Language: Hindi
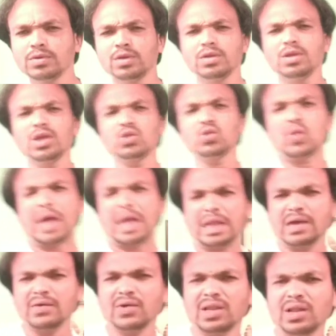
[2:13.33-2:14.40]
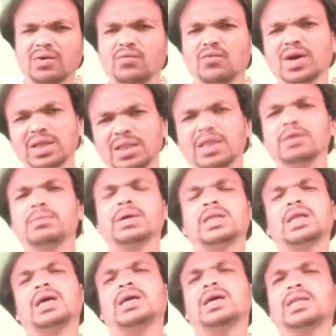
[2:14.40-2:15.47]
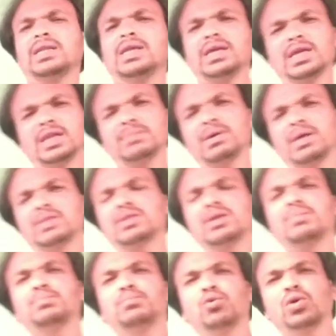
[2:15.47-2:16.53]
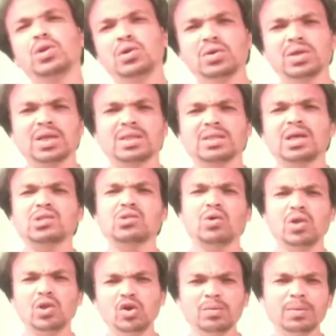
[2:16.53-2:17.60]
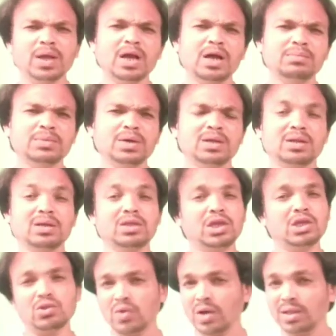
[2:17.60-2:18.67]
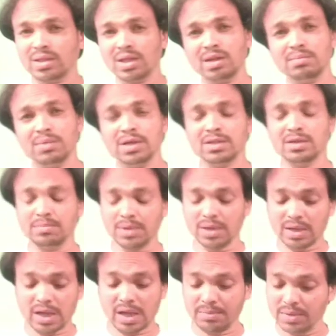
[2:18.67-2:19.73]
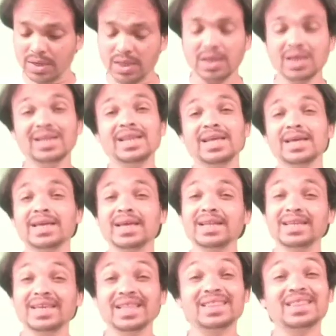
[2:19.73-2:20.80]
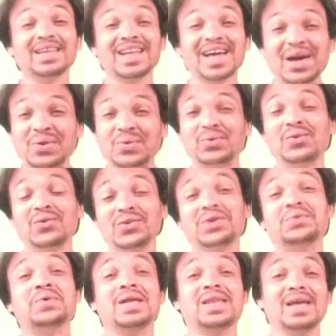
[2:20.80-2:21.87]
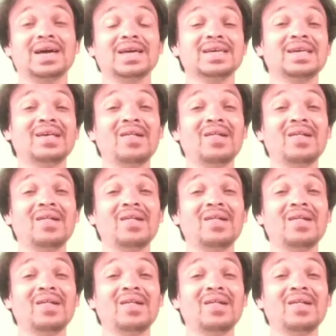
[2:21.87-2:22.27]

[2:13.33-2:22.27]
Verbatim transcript: ये तो आने वाला वक्त ही बताएगा लेकिन भाई साहब बॉलीवुड के साथ हॉलीवुड भी काम करना ये तो आसान भाषा में काम नहीं है लेकिन कितना रोल होने वाला है